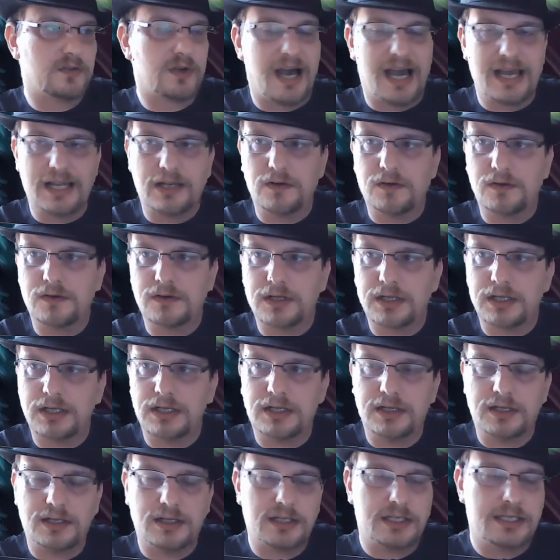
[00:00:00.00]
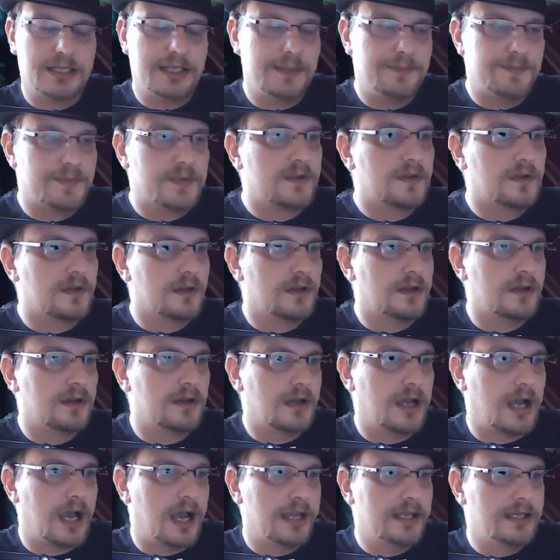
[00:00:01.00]
zur Handlung äh, es
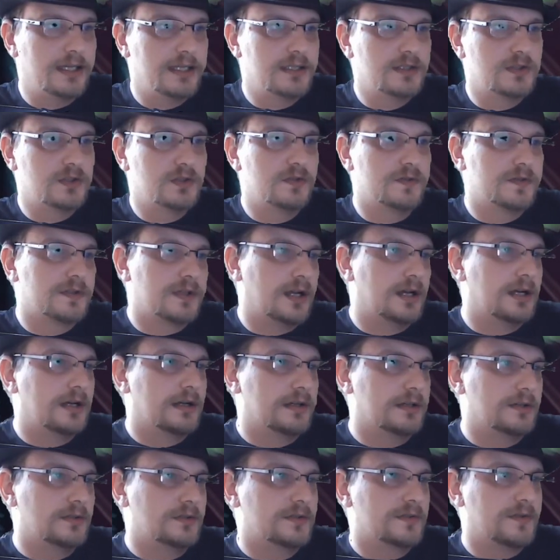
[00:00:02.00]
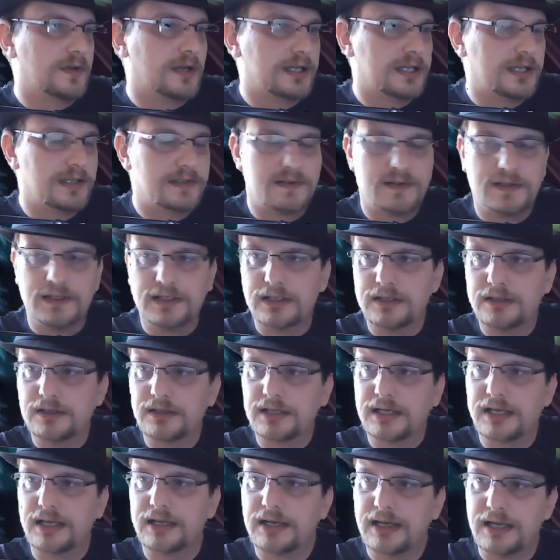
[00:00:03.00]
äh, einiges zu sagen. Und zwar geht es hier
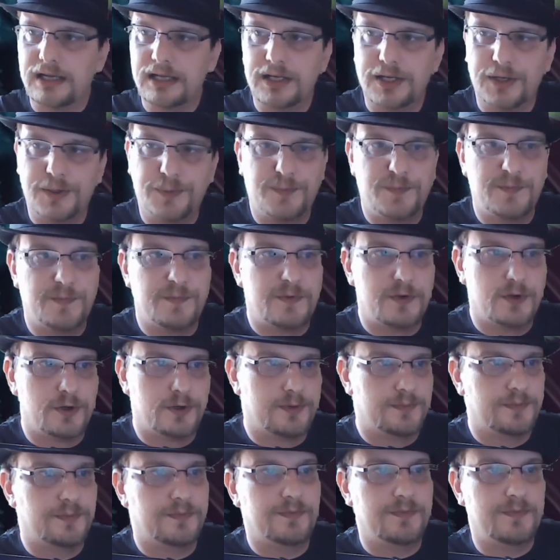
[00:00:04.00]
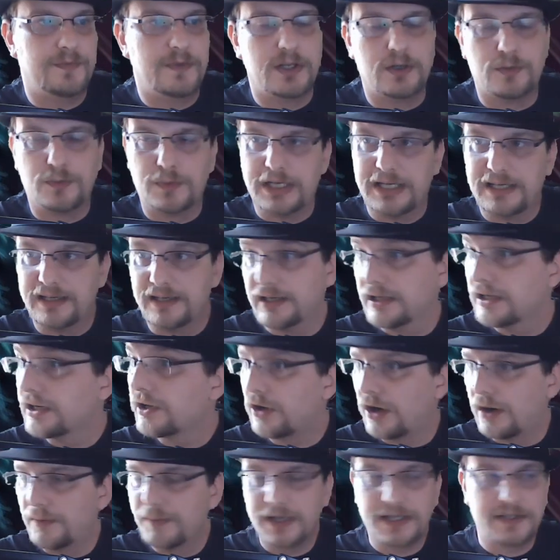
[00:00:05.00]
generell im Film wie um, in den
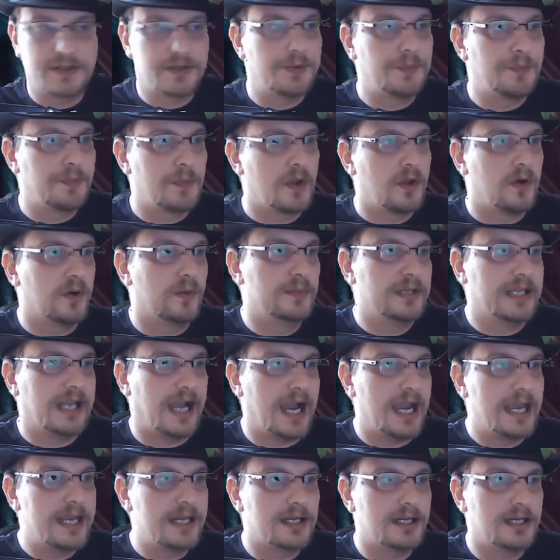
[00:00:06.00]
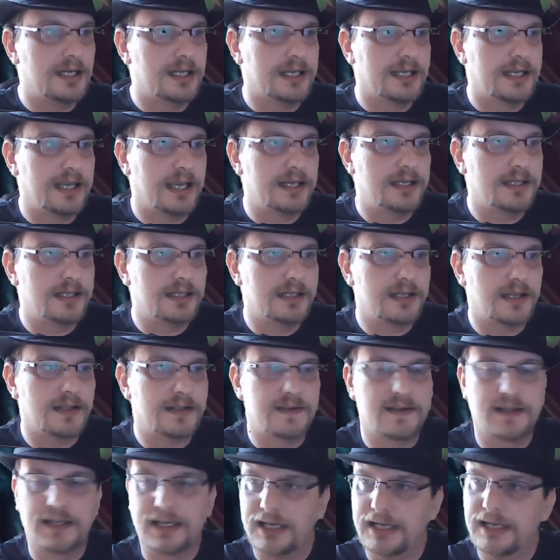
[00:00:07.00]
Comics um die alte Legende,
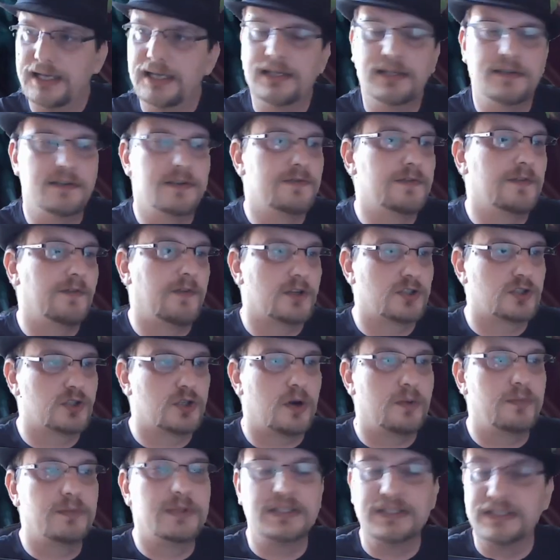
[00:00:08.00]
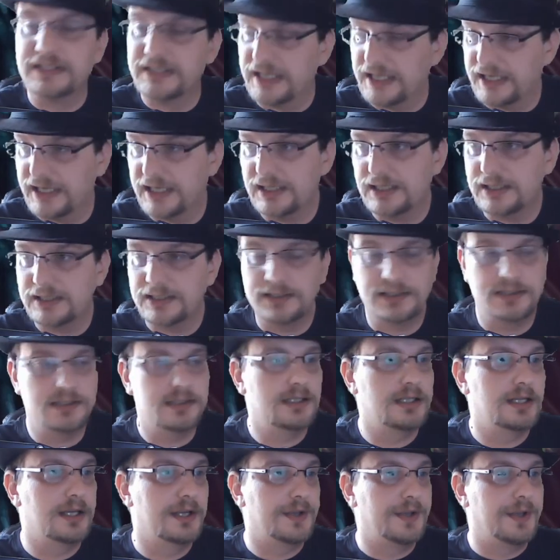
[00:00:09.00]
dass Krähen verstorbene
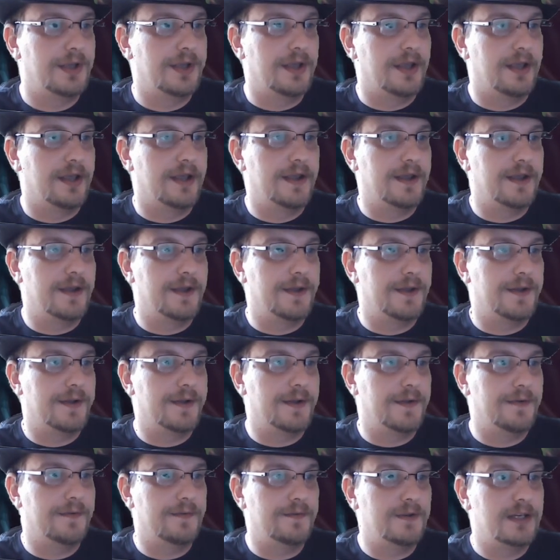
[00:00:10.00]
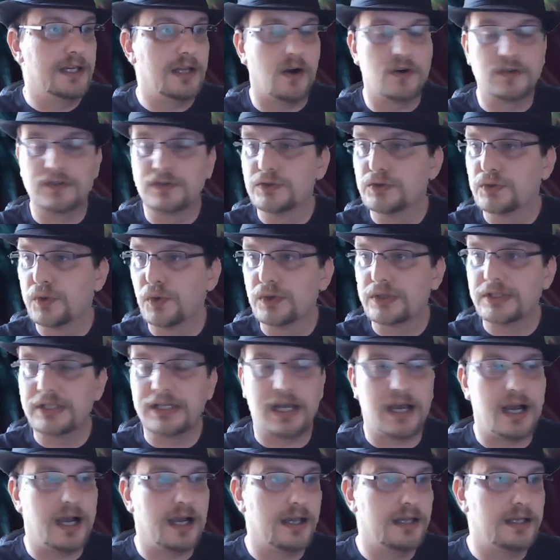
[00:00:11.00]
Seelen äh, wieder aus dem
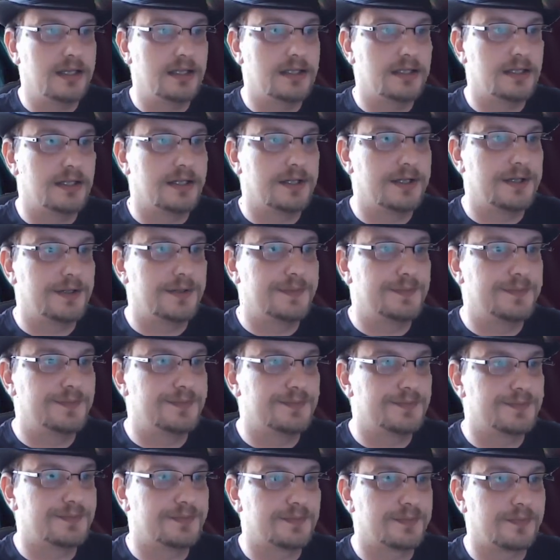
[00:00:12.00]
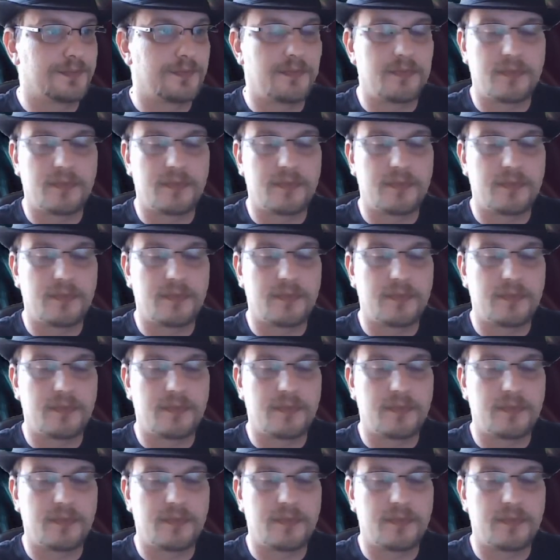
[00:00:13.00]
Totenreich ähm,